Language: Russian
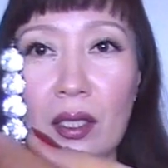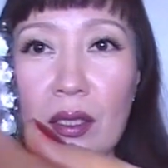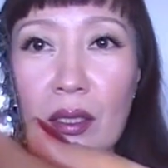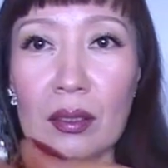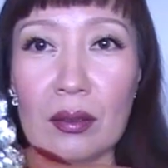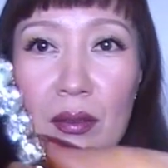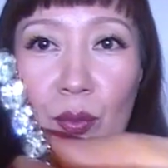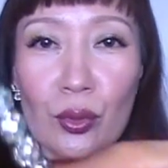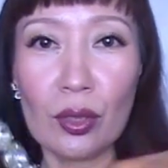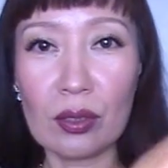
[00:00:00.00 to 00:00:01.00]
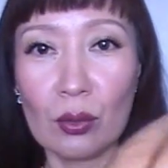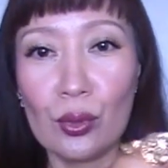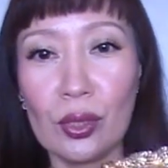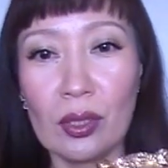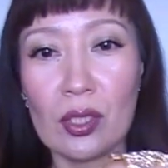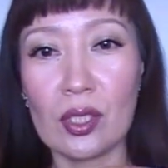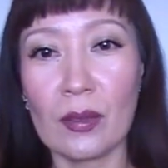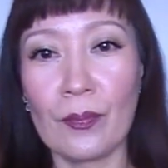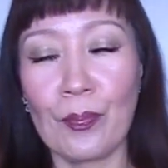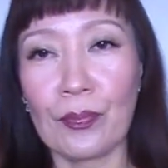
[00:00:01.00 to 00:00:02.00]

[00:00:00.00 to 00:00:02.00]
и а, смотрится очень даже